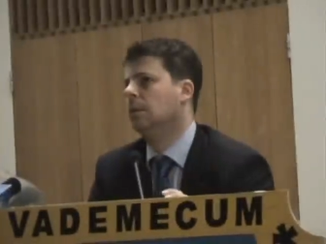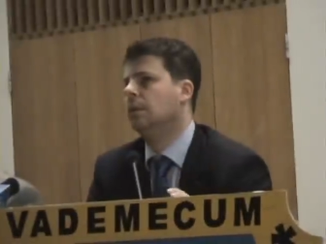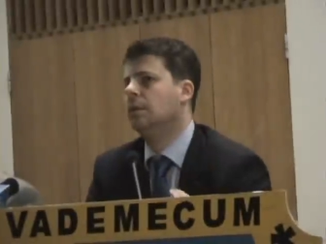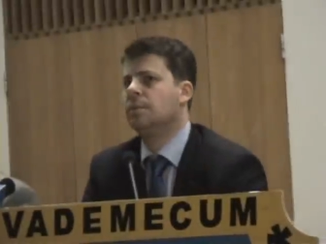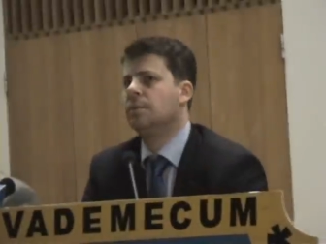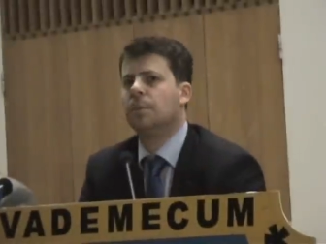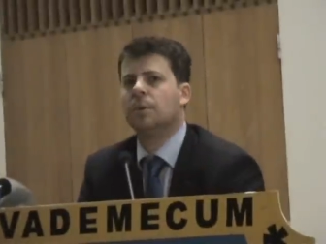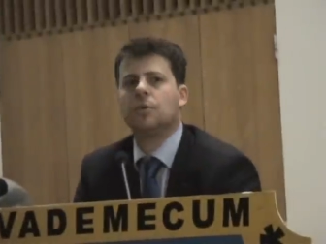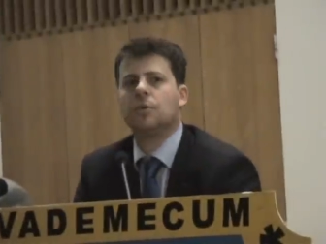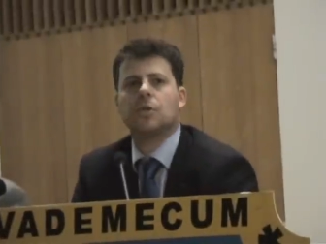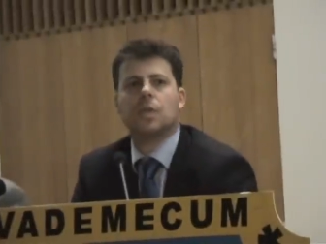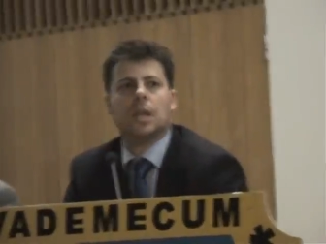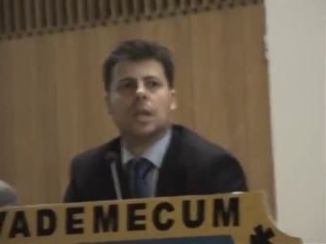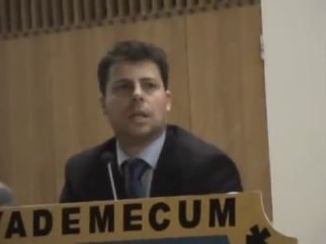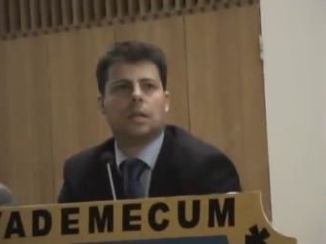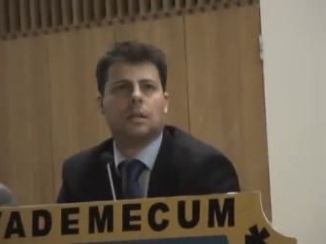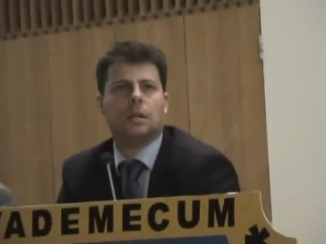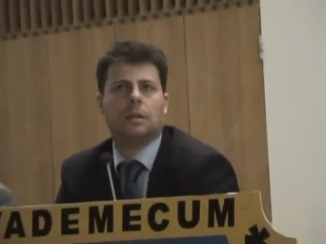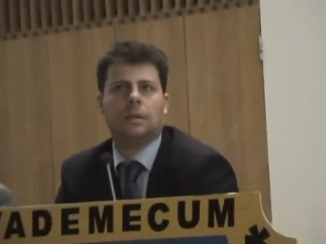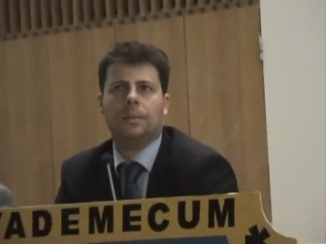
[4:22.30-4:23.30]

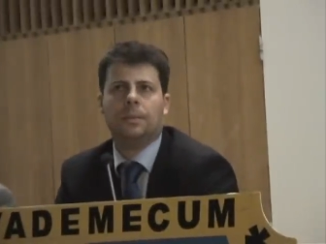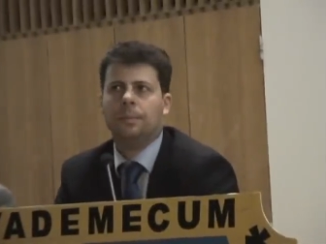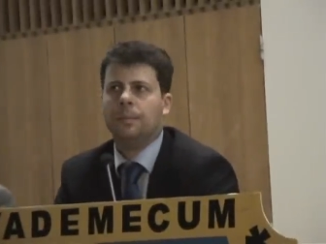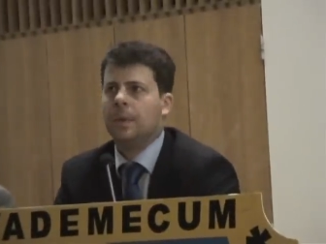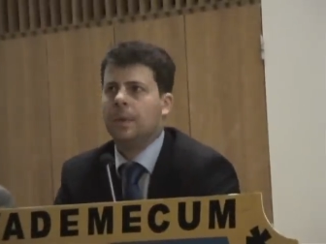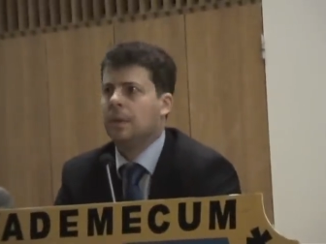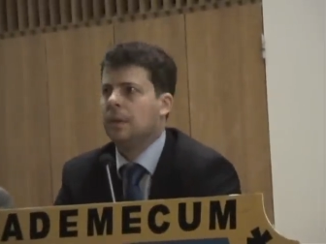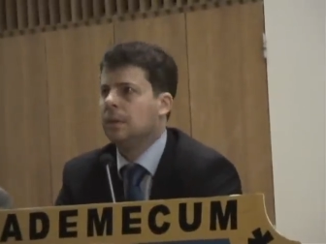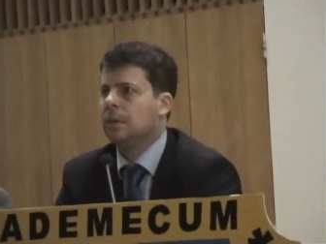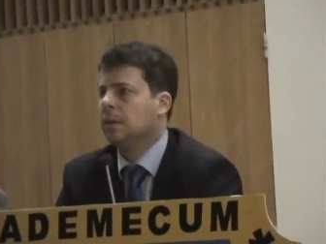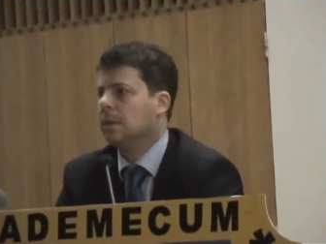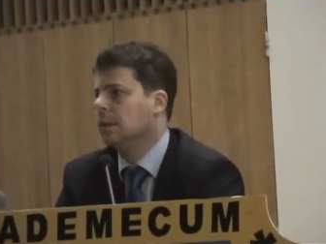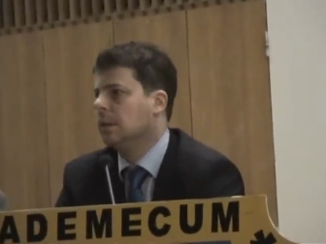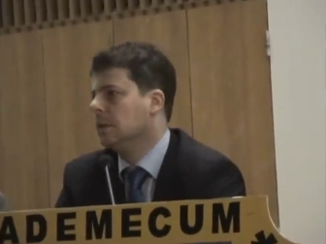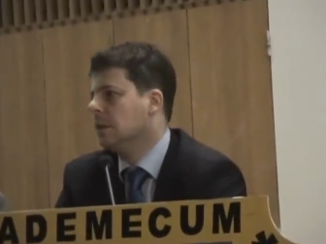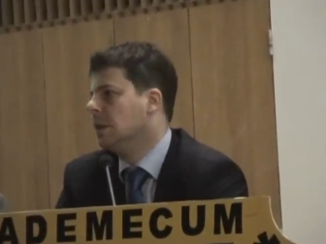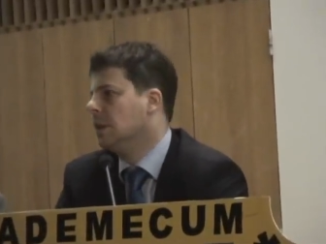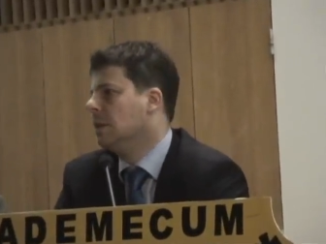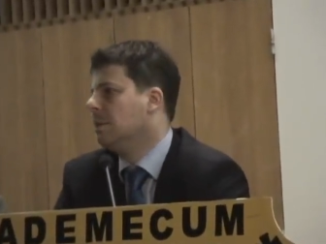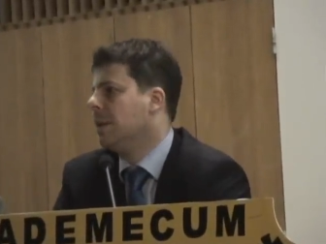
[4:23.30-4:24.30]
lizbońskiego. Y,
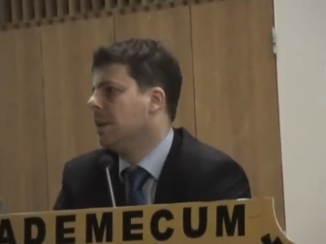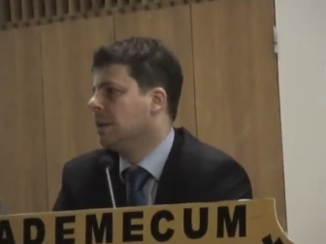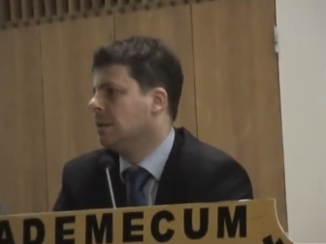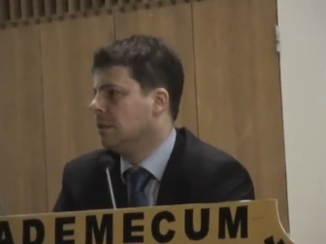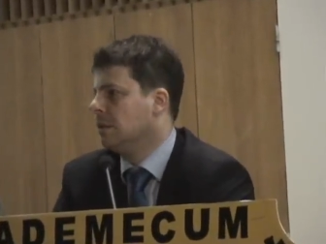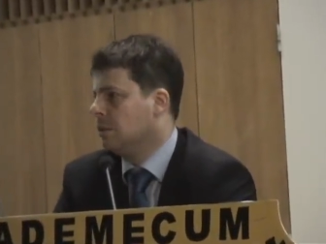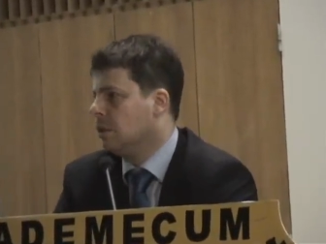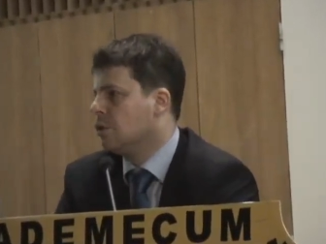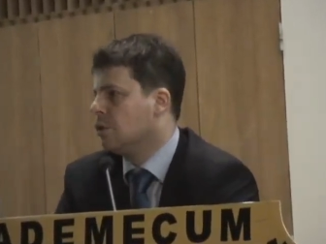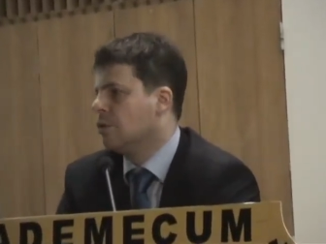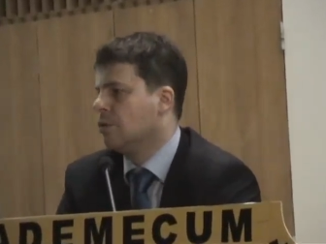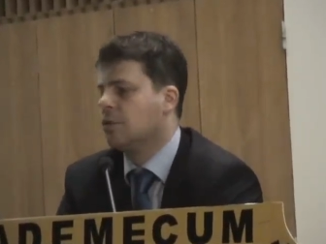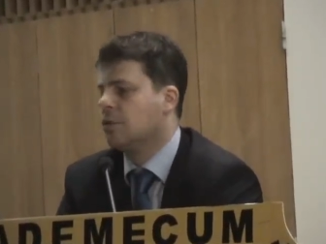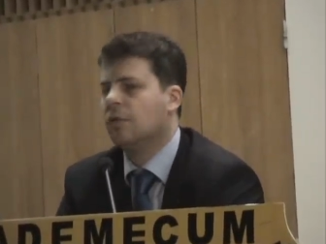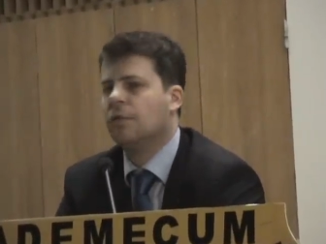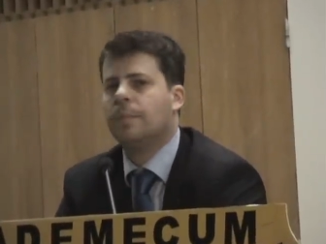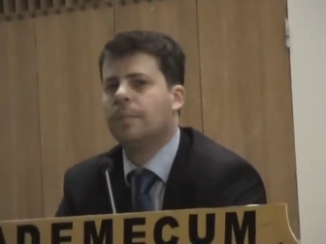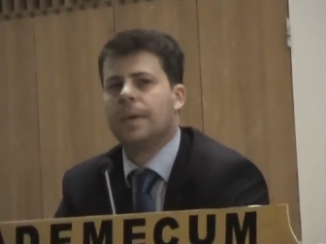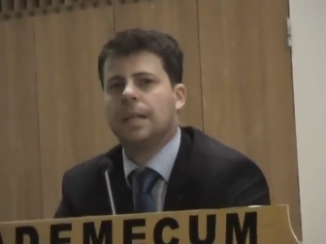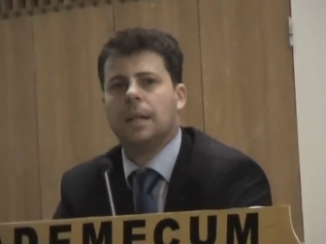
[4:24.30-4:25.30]
te debaty toczą
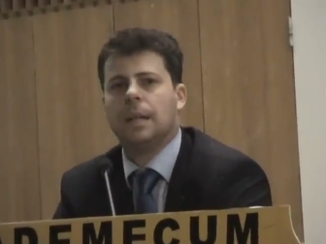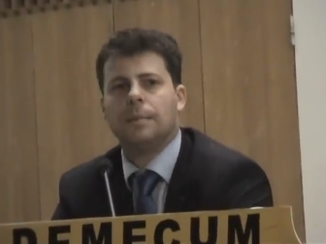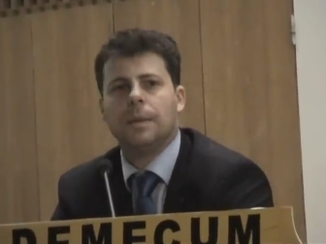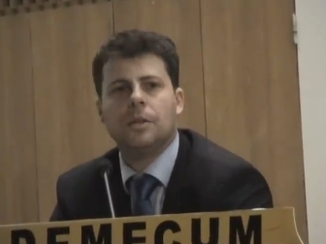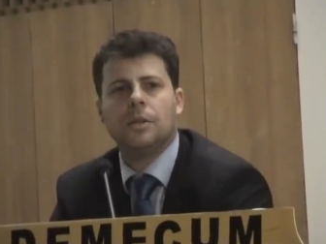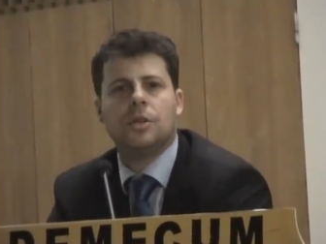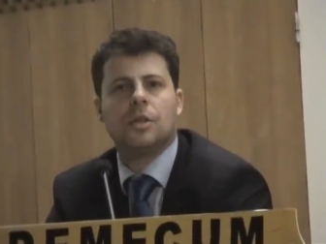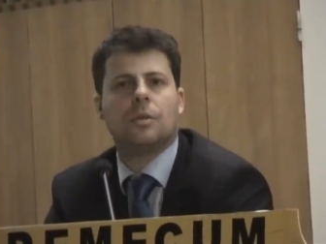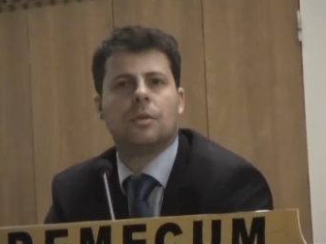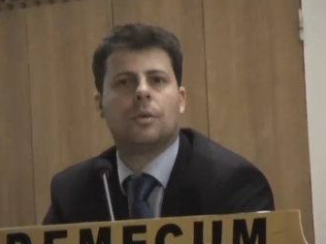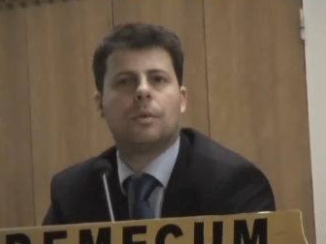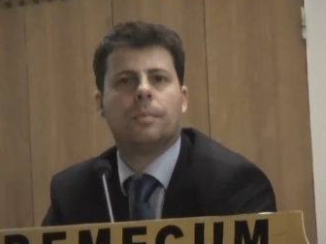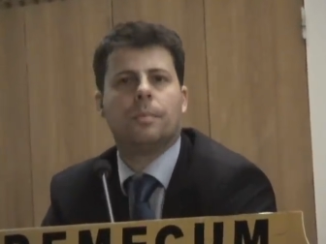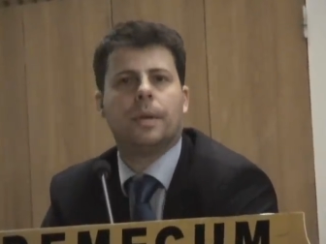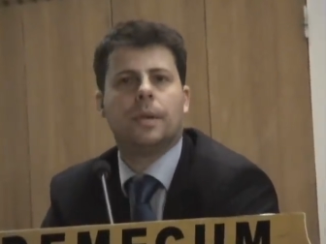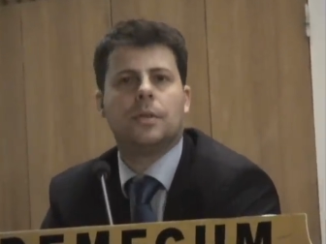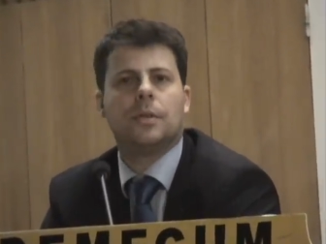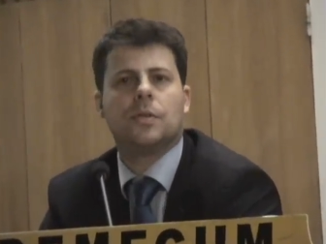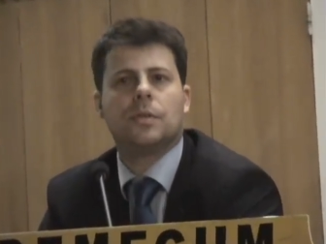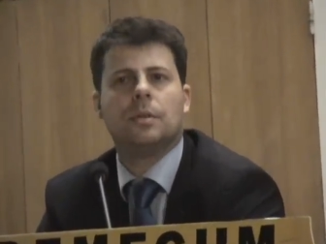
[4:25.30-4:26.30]
się w Parlamencie
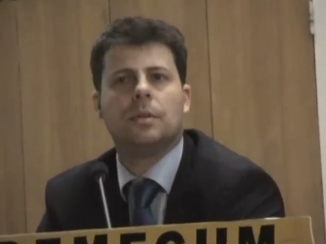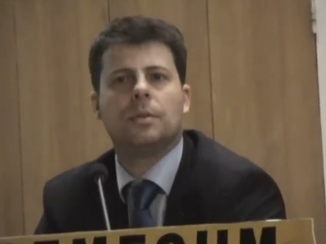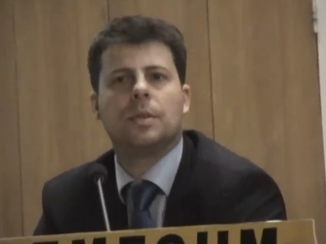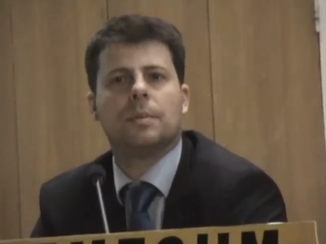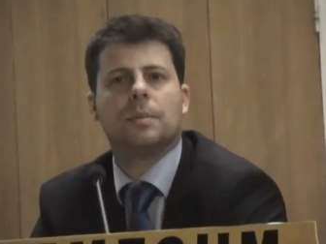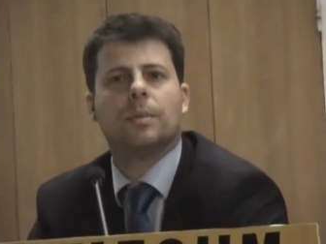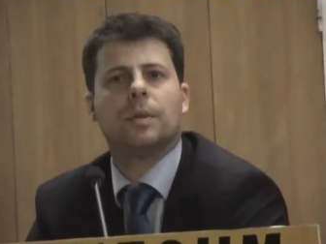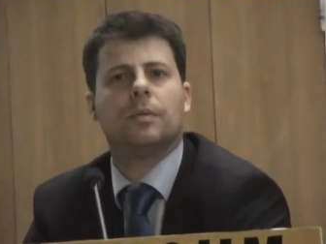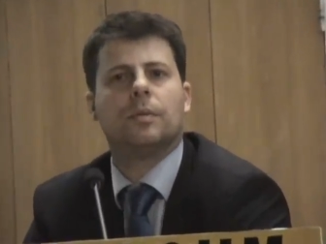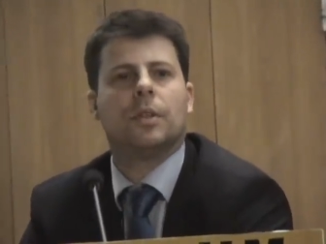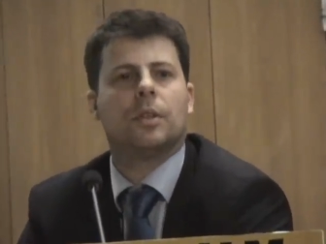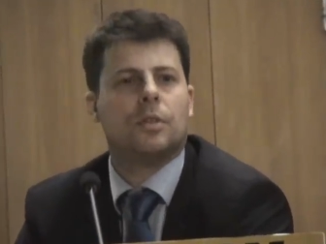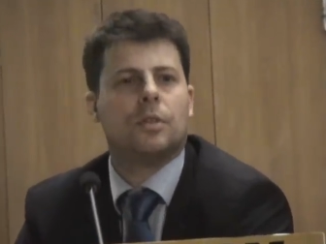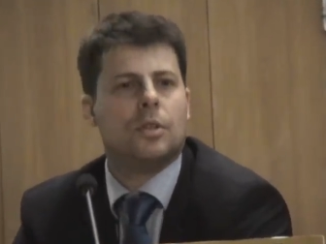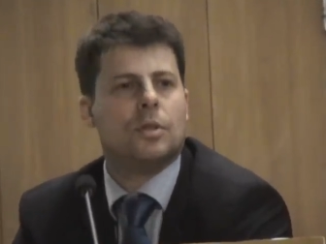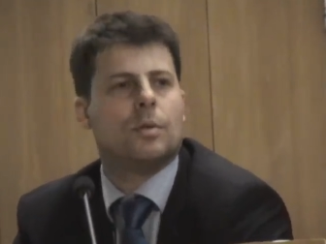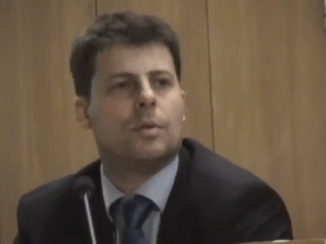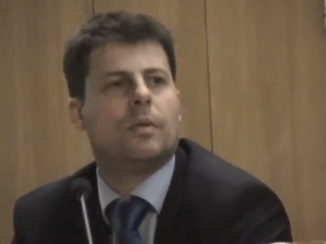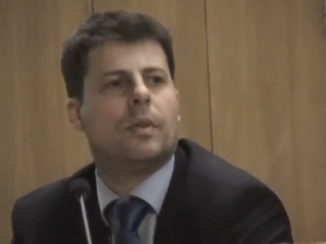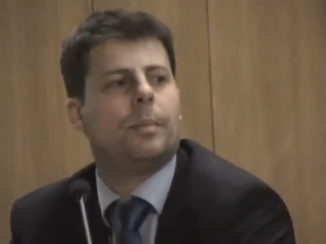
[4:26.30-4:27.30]
Europejskim. Chcę
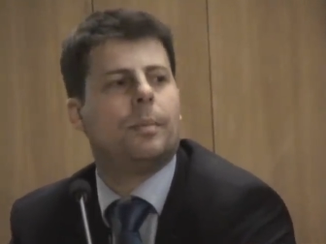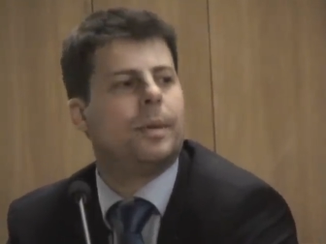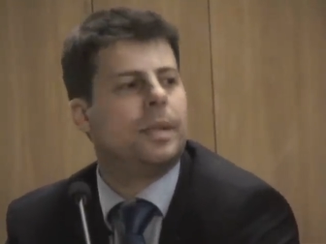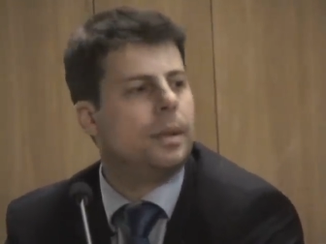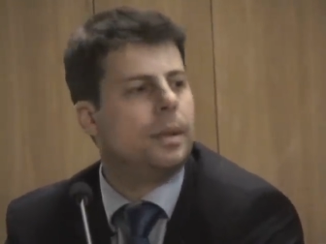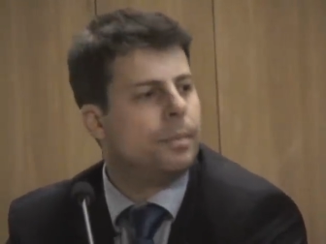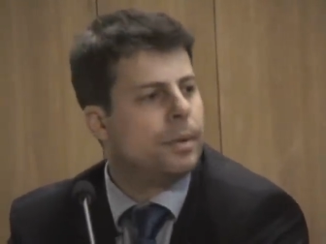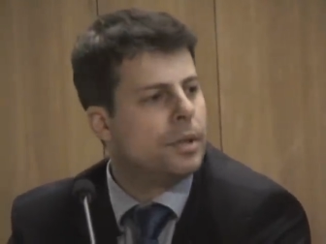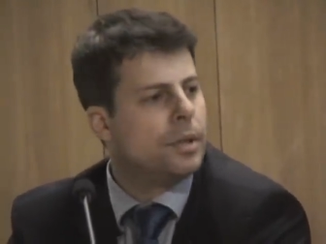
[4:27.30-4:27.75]
potwierdzić słowa pana